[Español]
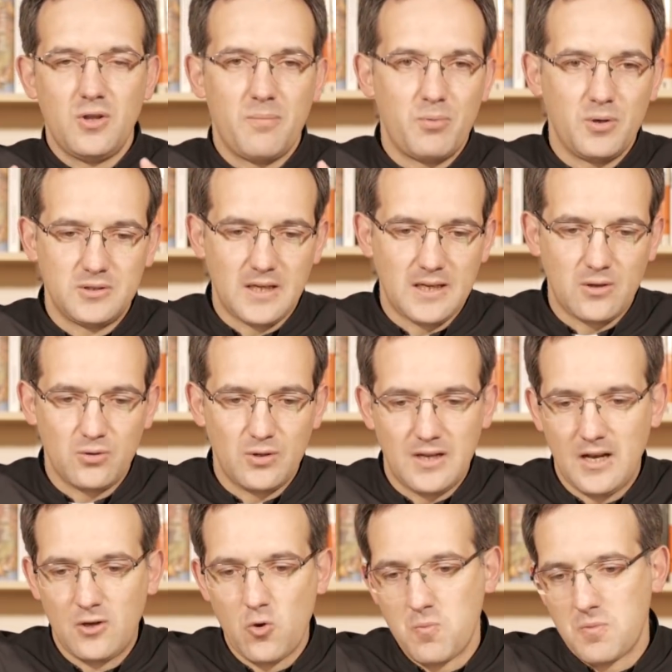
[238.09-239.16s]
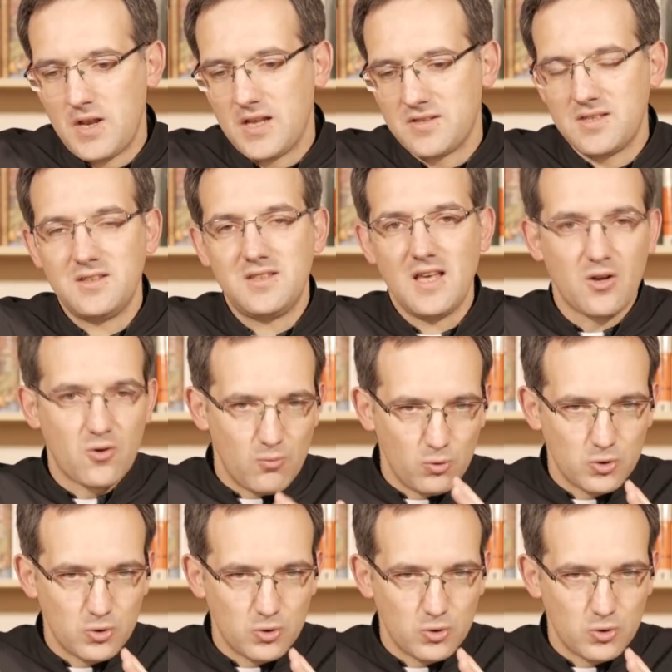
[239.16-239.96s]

después ya en las cumbres de la santidad con